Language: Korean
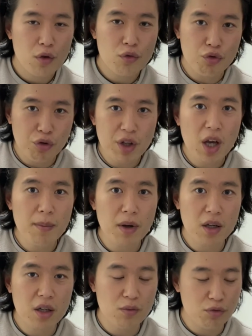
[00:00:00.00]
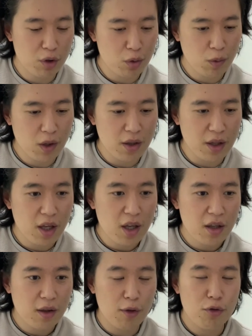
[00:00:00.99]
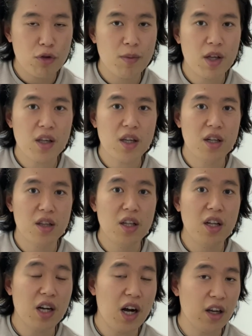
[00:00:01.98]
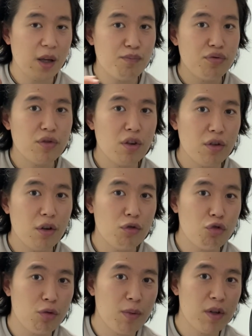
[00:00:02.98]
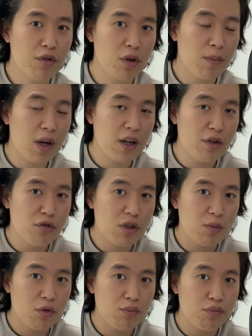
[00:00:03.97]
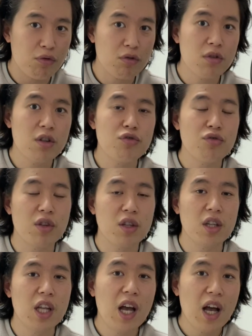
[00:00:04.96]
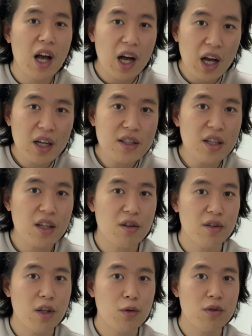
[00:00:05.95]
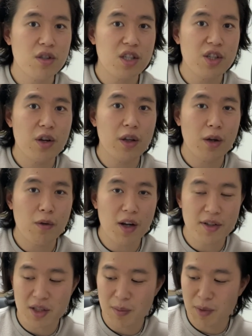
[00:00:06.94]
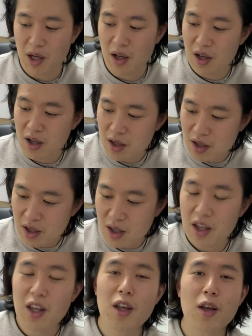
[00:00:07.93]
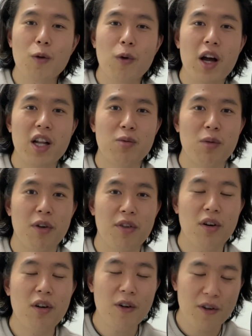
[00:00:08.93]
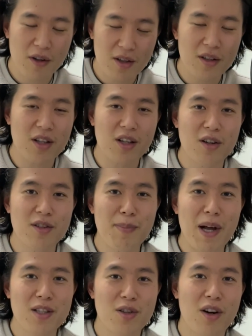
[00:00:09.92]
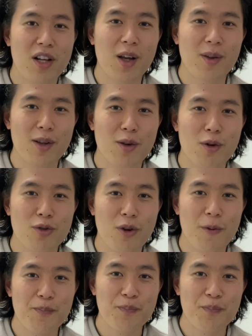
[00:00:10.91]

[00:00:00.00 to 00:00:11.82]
둘이한 만큼 우리 또한 예수님의 향기를 늘 강하게 풍겨서 주변을 정말 예수님으로 물들일 수 있는 항상 그런 태도를 지녀야 될 것 같습니다. 이 과일을 보면서 이제 그런 반성을 하게 되는 거죠.